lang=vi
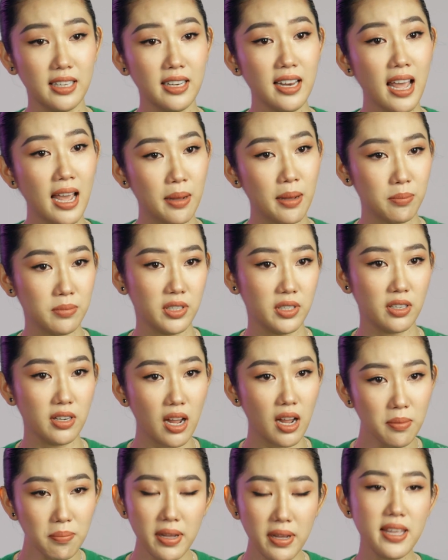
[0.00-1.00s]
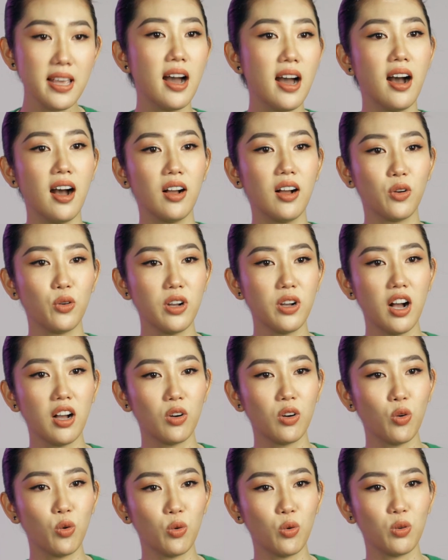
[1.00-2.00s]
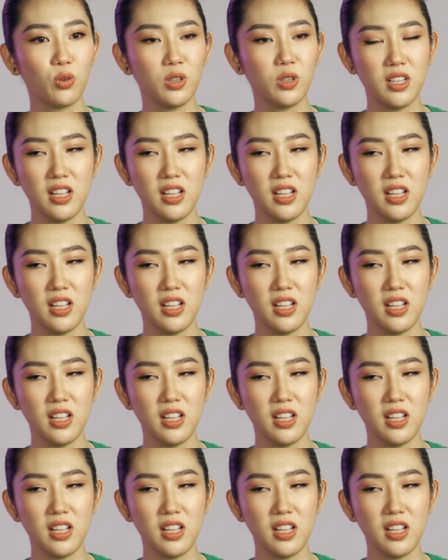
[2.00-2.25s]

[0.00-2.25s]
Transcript: nam cho đến bây giờ của ngân luôn